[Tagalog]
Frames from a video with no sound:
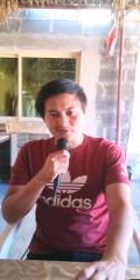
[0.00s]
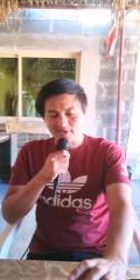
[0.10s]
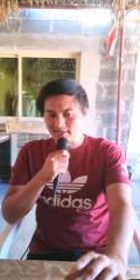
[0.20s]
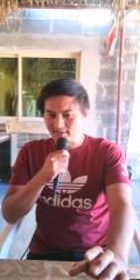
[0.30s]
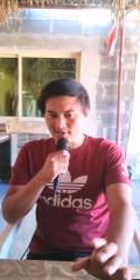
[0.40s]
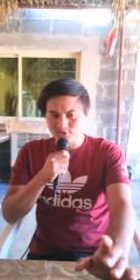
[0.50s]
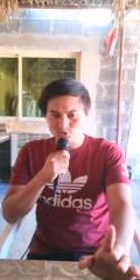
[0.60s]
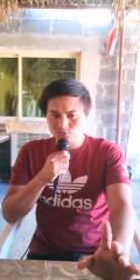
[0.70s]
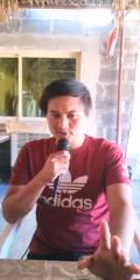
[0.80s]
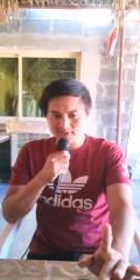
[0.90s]
Right, ngayon
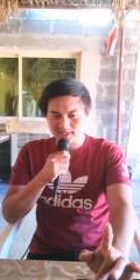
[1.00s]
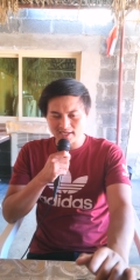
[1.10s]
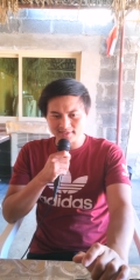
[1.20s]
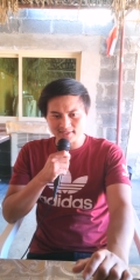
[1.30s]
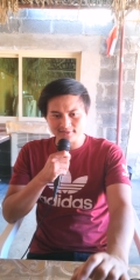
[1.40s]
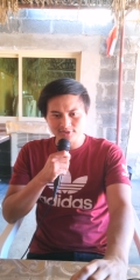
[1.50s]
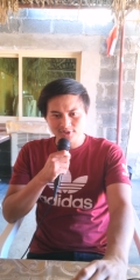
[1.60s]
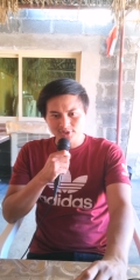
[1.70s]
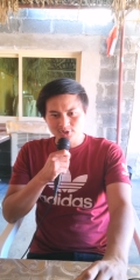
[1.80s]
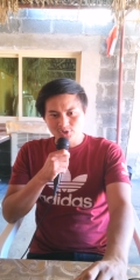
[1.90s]
kung titignan natin
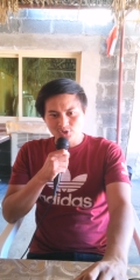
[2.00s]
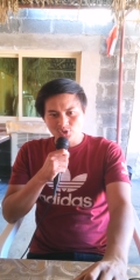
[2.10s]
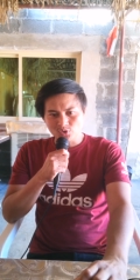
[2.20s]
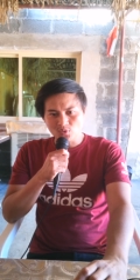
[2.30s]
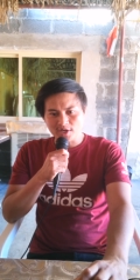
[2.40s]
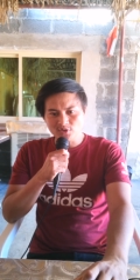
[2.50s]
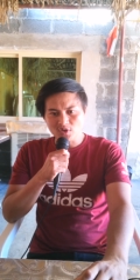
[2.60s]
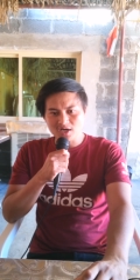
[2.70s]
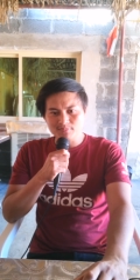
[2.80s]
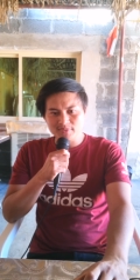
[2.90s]
kung
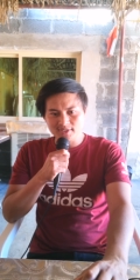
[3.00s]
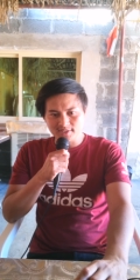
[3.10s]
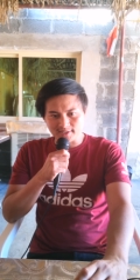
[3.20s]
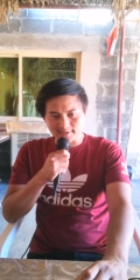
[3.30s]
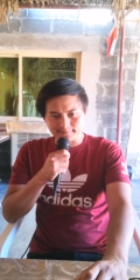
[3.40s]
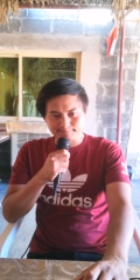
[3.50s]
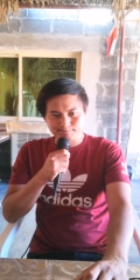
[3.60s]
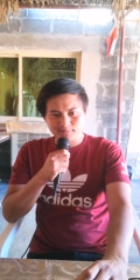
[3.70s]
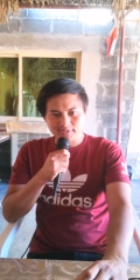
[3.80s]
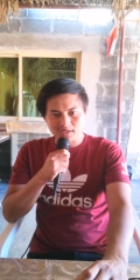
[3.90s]
ano ang meaning
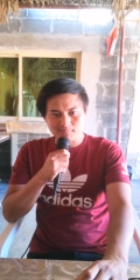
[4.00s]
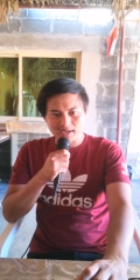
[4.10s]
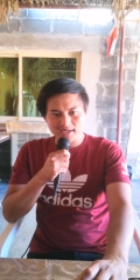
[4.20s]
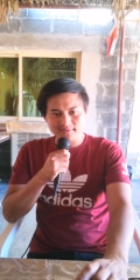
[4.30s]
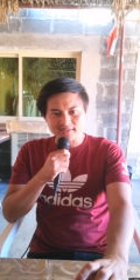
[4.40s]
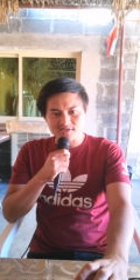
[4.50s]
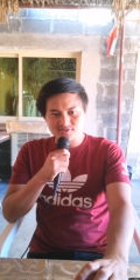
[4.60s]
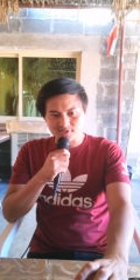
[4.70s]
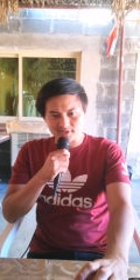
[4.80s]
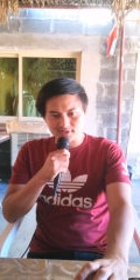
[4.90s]
ng
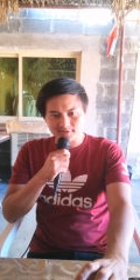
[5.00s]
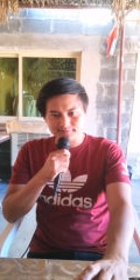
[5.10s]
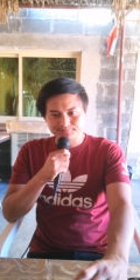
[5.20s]
Valentine's Day,